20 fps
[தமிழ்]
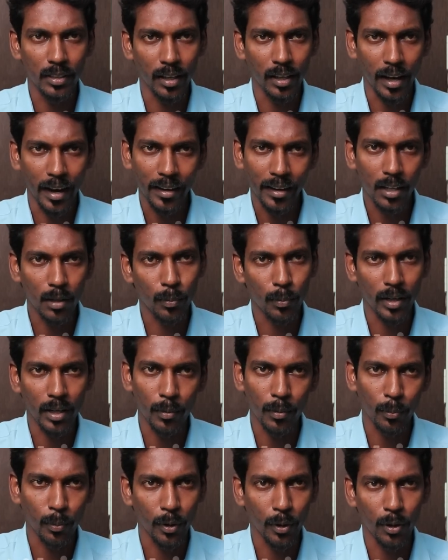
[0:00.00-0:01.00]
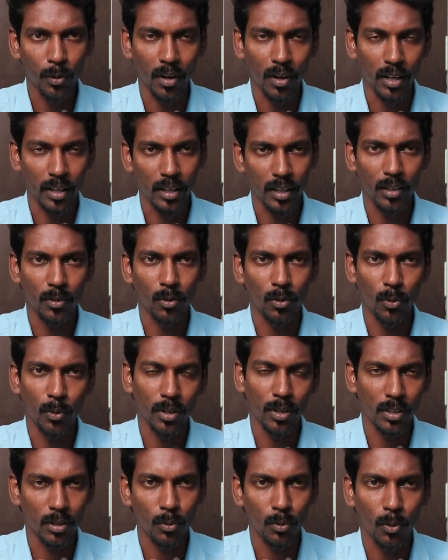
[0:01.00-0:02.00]
ஹேண்டில் பண்ணி போயிடுவாங்க அது
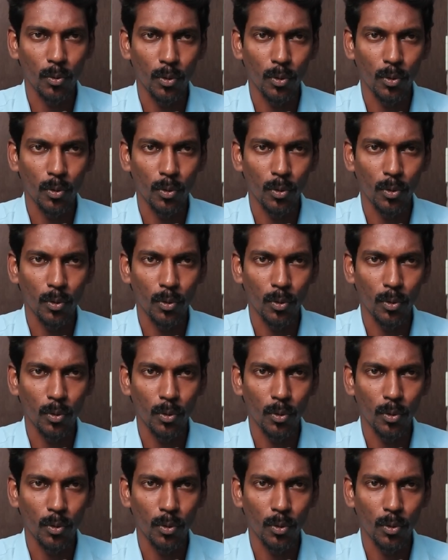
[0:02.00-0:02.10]
ஒவ்வொருத்தரும்